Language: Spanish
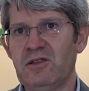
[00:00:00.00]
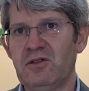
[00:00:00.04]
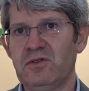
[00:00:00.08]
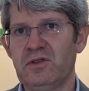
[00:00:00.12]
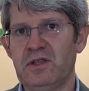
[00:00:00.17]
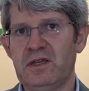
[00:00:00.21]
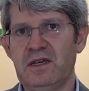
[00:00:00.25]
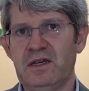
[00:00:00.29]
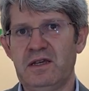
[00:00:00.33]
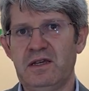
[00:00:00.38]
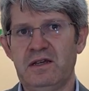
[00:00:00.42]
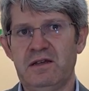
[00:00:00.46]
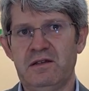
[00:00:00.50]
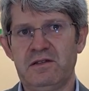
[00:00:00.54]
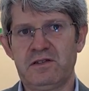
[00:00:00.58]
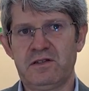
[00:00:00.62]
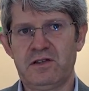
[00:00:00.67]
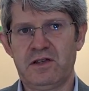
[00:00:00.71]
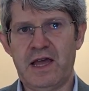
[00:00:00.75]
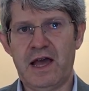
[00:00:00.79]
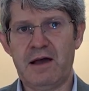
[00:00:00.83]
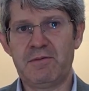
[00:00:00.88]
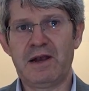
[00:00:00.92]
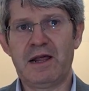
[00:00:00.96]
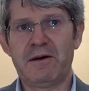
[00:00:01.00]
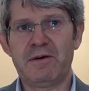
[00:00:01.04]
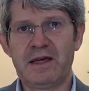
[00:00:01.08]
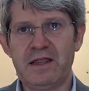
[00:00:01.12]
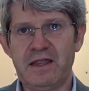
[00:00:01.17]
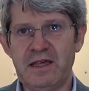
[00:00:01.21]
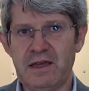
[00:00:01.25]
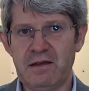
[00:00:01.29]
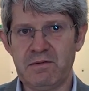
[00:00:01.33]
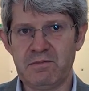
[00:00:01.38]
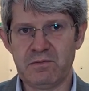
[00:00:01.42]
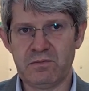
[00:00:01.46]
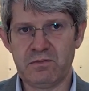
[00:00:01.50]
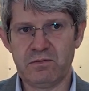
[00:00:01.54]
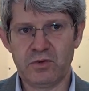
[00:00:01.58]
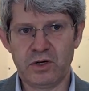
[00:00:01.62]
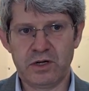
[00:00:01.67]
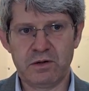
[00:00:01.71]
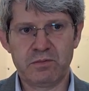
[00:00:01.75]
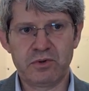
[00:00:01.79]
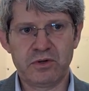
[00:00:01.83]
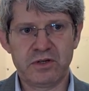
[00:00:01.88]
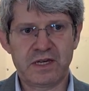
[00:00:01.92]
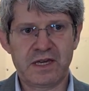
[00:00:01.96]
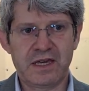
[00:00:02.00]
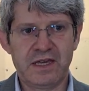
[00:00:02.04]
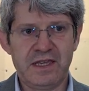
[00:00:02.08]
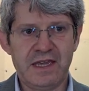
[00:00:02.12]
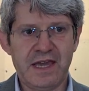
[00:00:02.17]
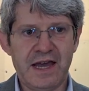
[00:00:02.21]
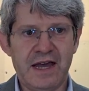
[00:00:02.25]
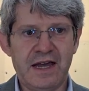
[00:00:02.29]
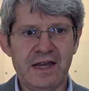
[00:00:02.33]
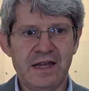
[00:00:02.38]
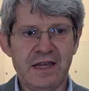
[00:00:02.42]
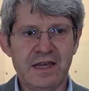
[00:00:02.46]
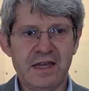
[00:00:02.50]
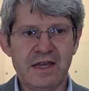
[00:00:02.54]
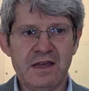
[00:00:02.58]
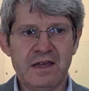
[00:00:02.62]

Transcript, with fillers: donde se hablaba de bueno, pues que ya